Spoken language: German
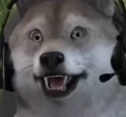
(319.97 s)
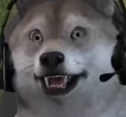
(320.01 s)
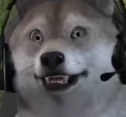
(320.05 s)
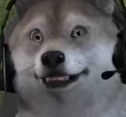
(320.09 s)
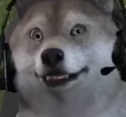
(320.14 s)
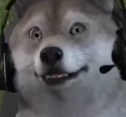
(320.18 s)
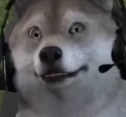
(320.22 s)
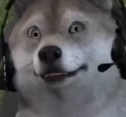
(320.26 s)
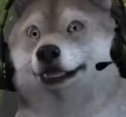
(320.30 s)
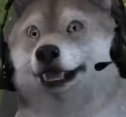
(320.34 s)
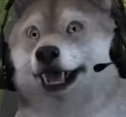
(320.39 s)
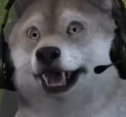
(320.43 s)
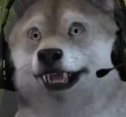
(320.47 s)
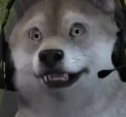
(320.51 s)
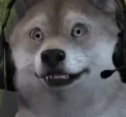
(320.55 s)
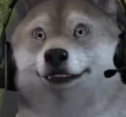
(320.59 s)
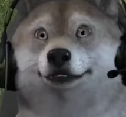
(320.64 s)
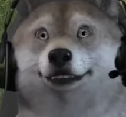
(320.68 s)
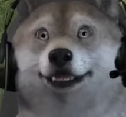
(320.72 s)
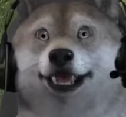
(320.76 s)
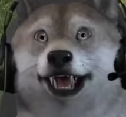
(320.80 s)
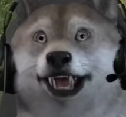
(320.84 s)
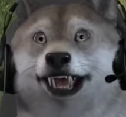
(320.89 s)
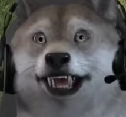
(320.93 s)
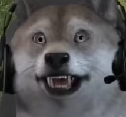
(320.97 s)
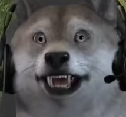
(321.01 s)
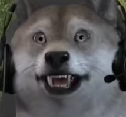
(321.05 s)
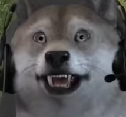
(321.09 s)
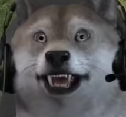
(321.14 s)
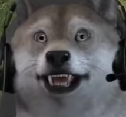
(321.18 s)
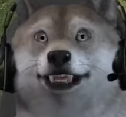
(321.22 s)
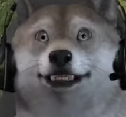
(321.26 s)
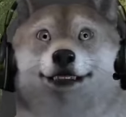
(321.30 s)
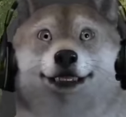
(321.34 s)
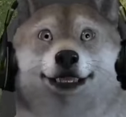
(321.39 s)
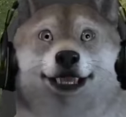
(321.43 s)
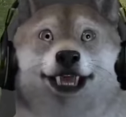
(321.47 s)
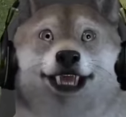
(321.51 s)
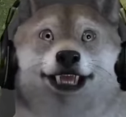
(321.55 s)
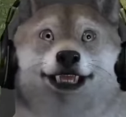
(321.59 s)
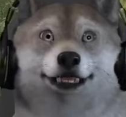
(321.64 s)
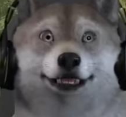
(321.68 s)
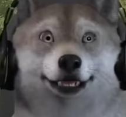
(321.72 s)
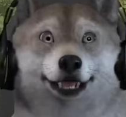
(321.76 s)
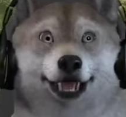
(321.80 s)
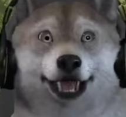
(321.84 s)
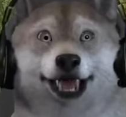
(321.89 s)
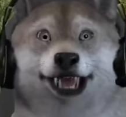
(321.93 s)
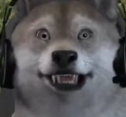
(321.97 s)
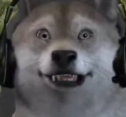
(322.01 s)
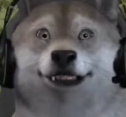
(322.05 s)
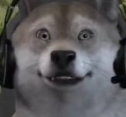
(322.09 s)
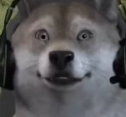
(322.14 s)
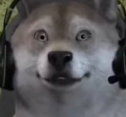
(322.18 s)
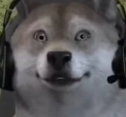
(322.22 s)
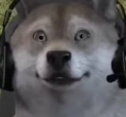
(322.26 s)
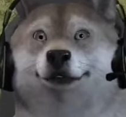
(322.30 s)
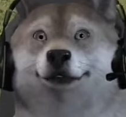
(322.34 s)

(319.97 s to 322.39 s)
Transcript: Wobei finde ich jetzt auch nicht so schlimm.